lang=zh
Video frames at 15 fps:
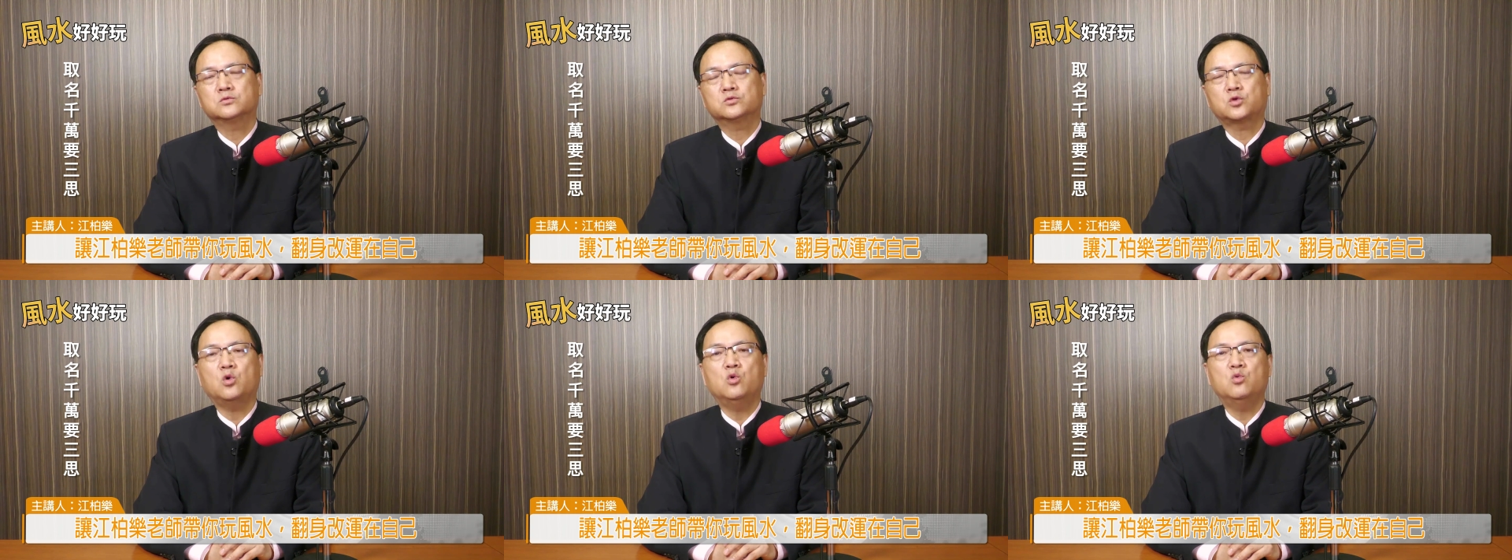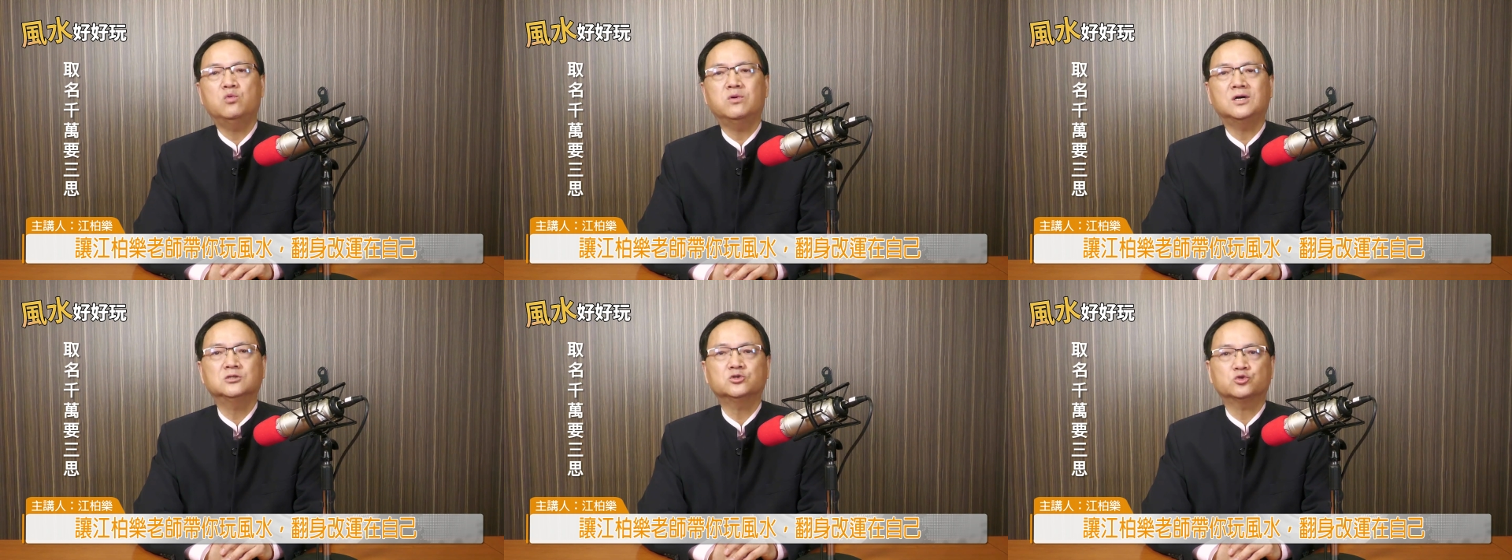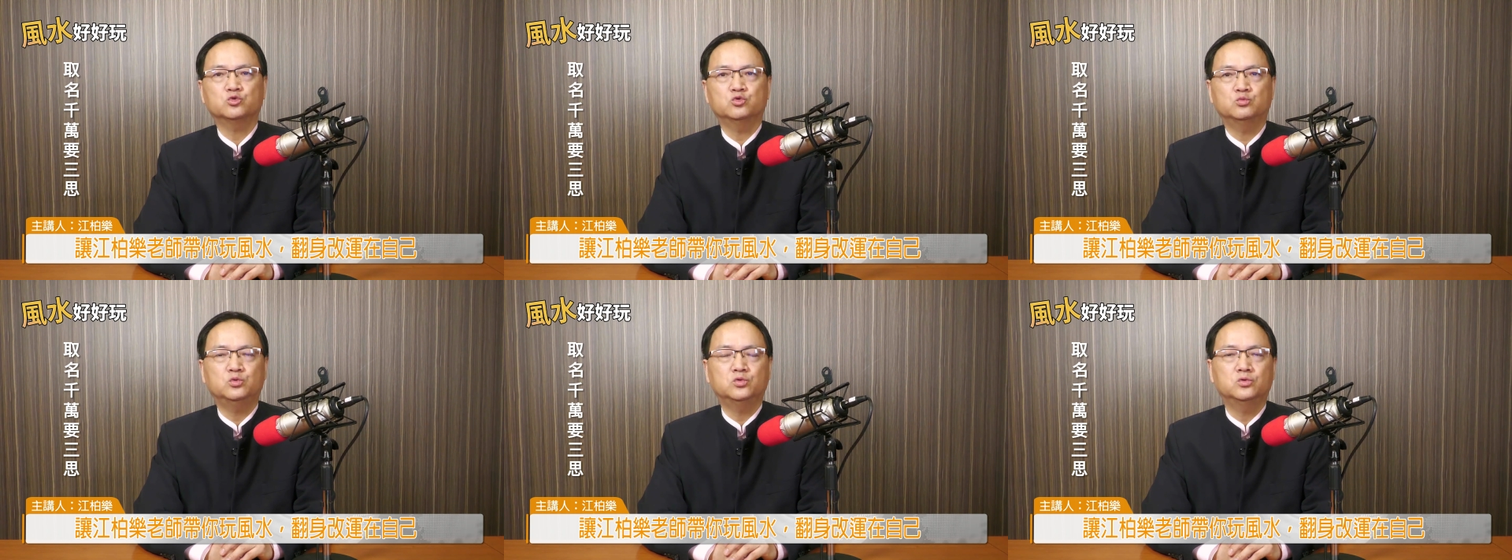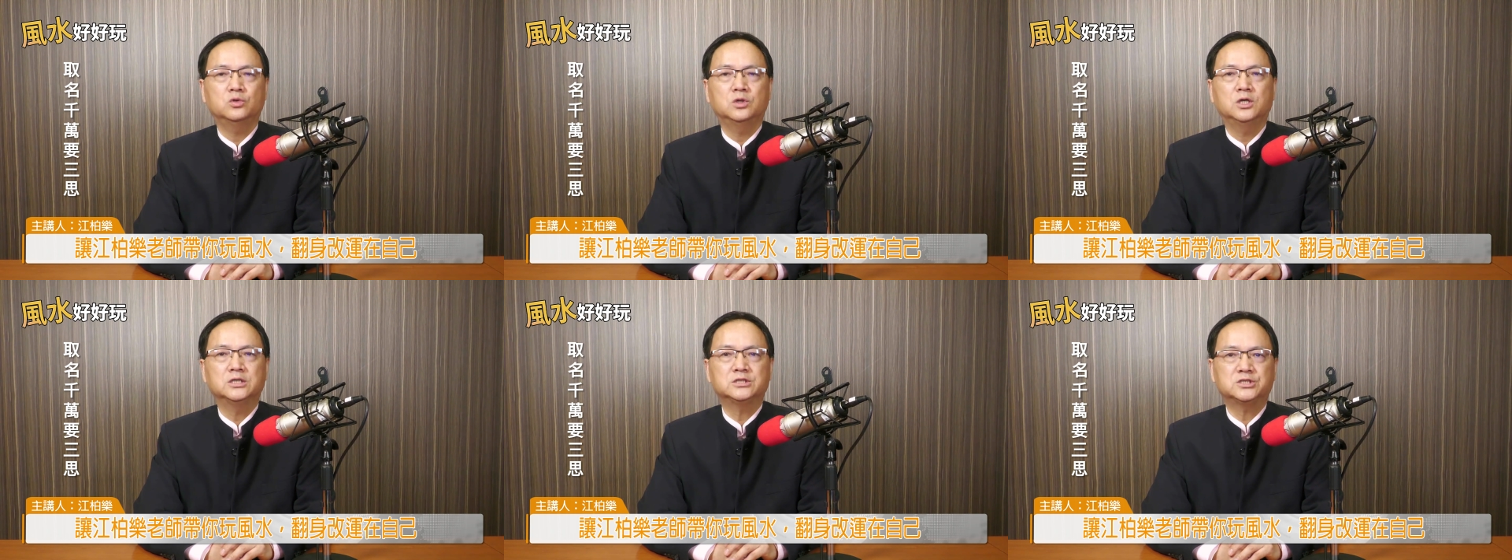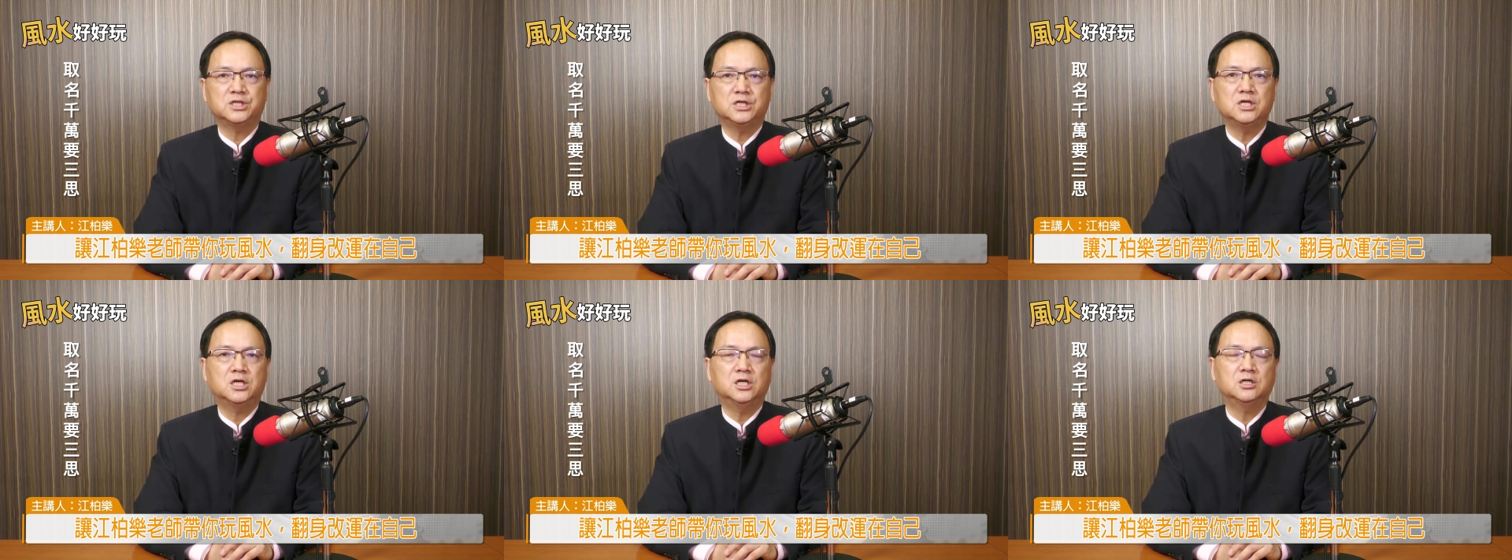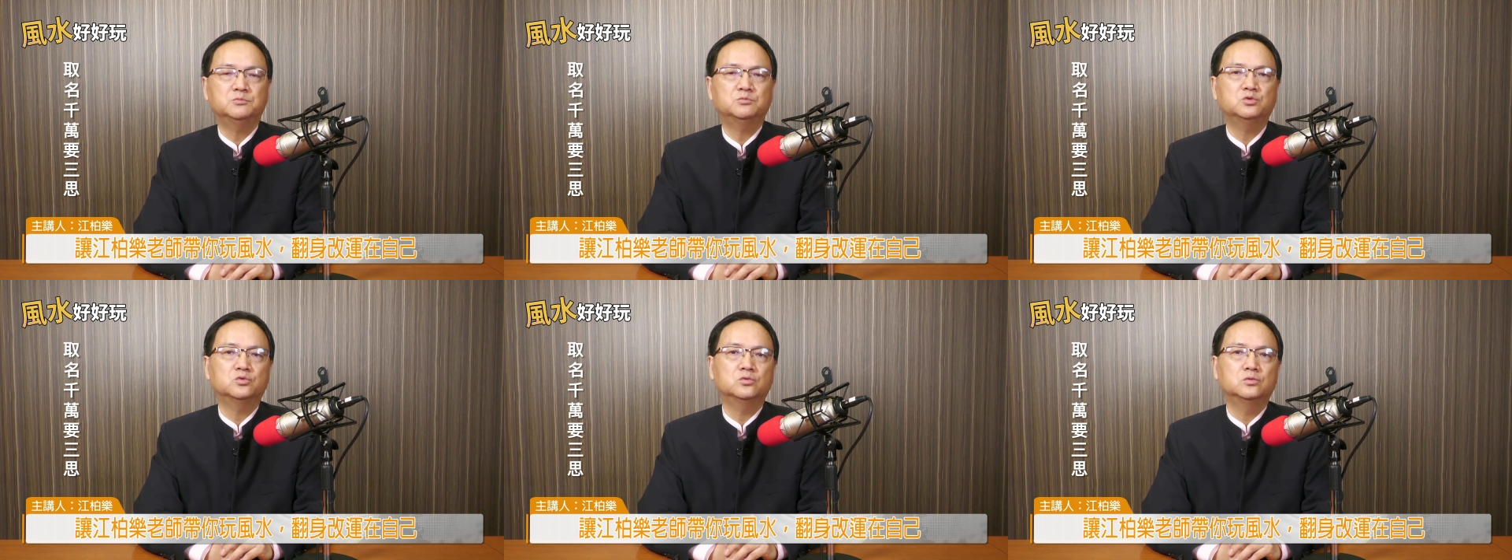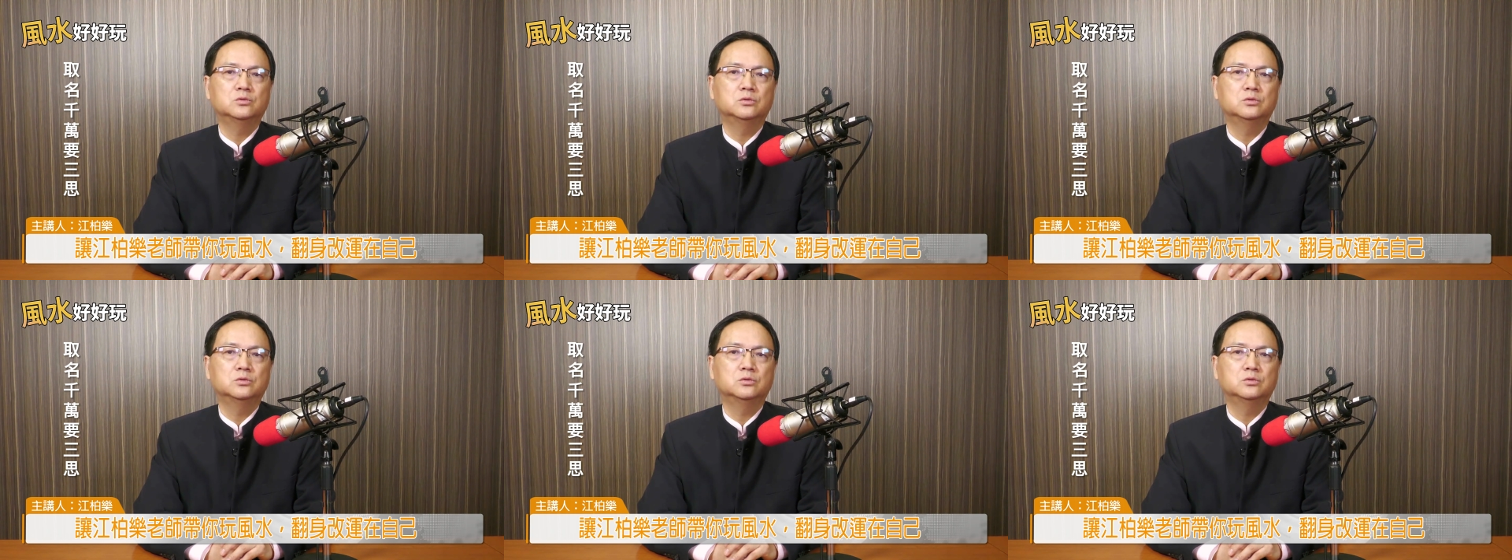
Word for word: 东方属木，金克木，